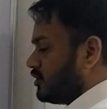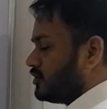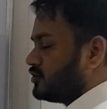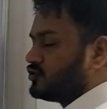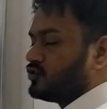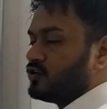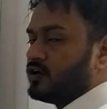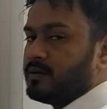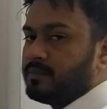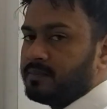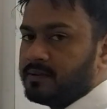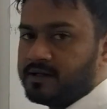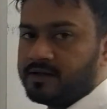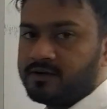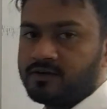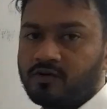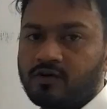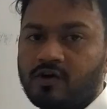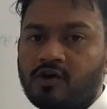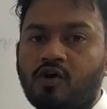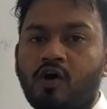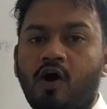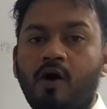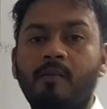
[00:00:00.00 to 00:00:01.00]
इज ऑल्सो ए पी
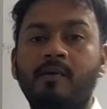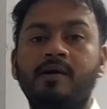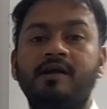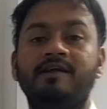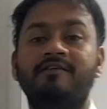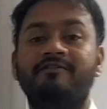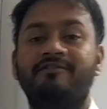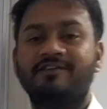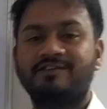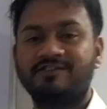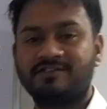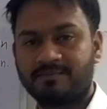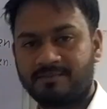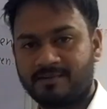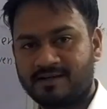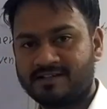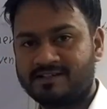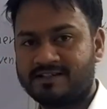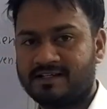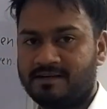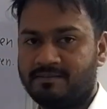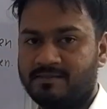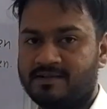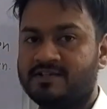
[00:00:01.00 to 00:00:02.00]
क्योंकि कॉमन डिफरेंस
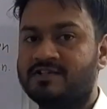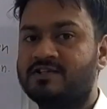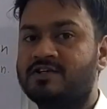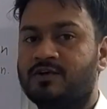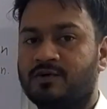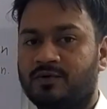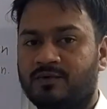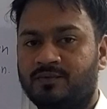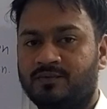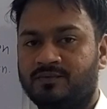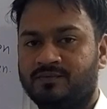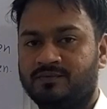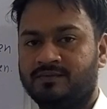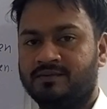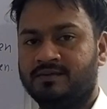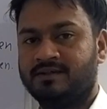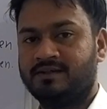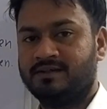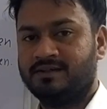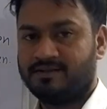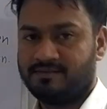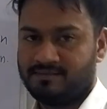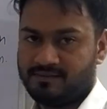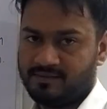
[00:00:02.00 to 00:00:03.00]
सबका सेम है ज़ीरो
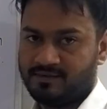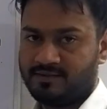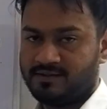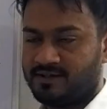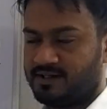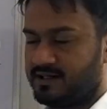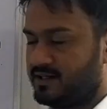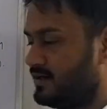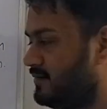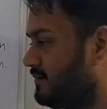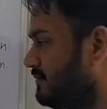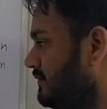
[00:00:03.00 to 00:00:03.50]
ठीक